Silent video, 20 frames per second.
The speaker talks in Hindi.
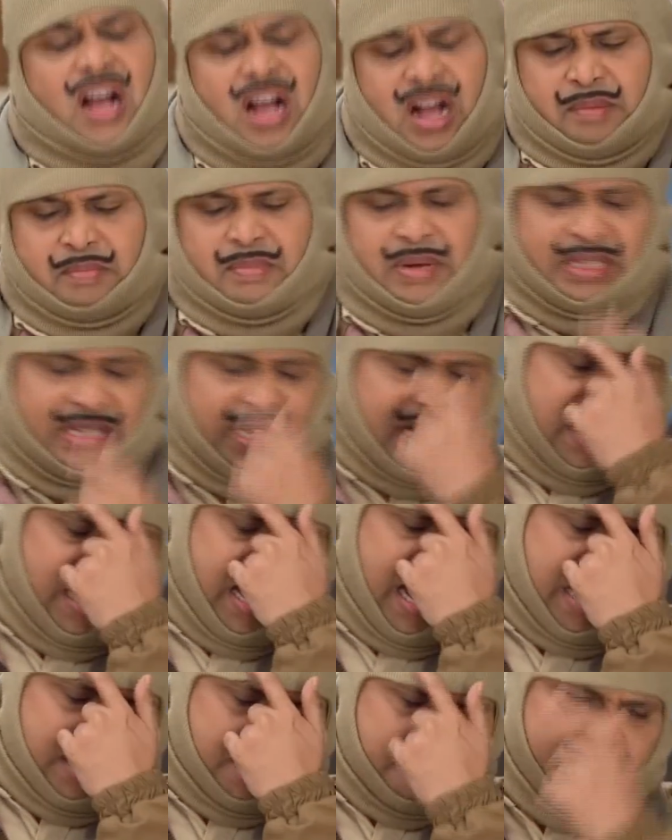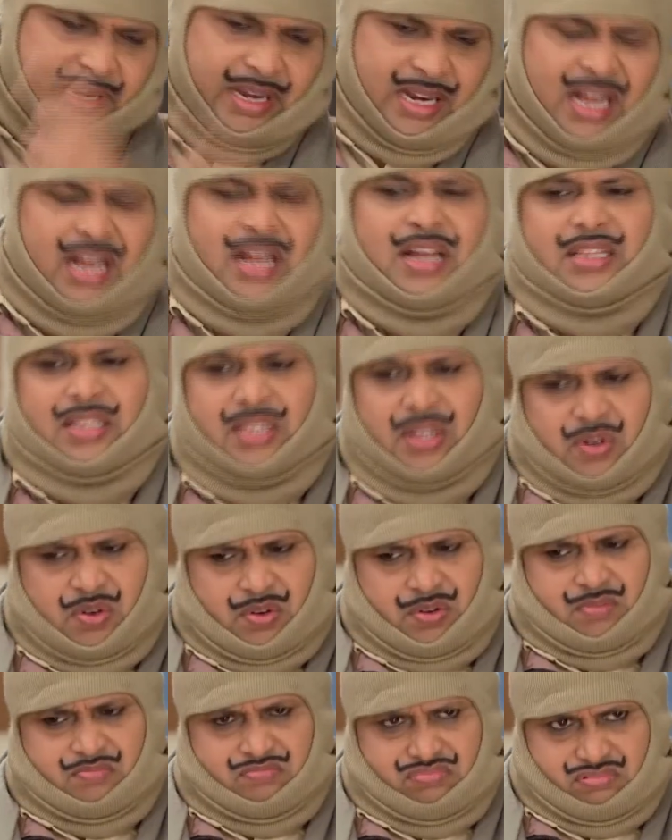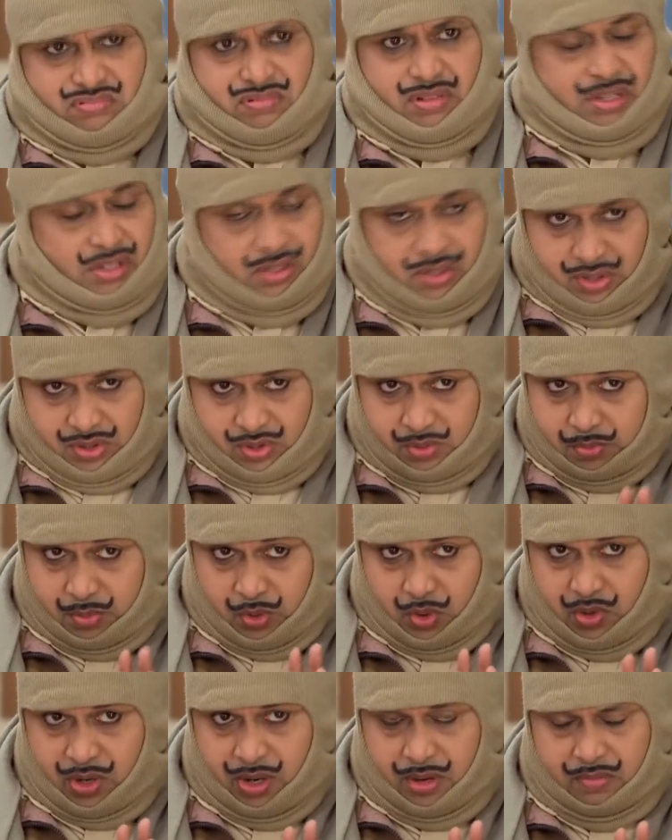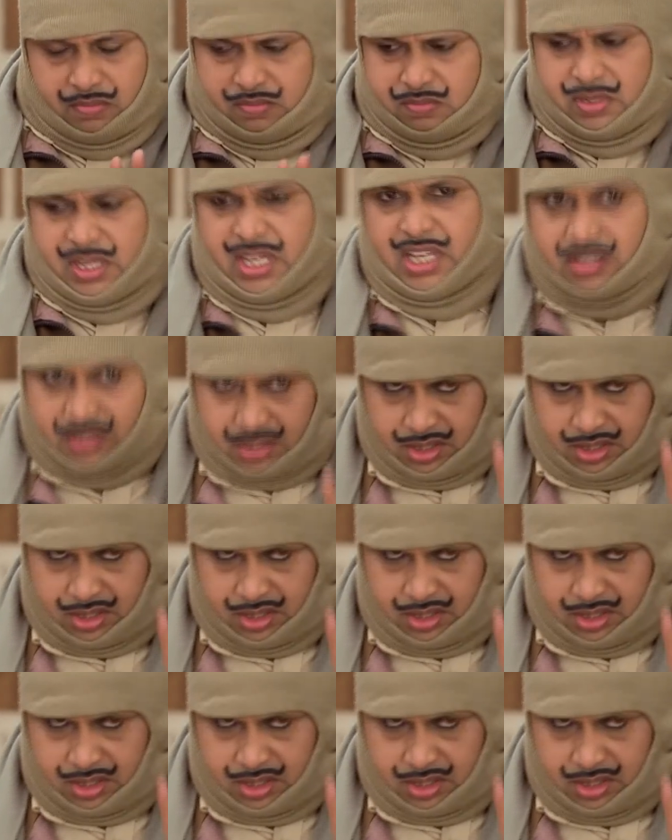हम बता रात में ना देखो बुरु ना एक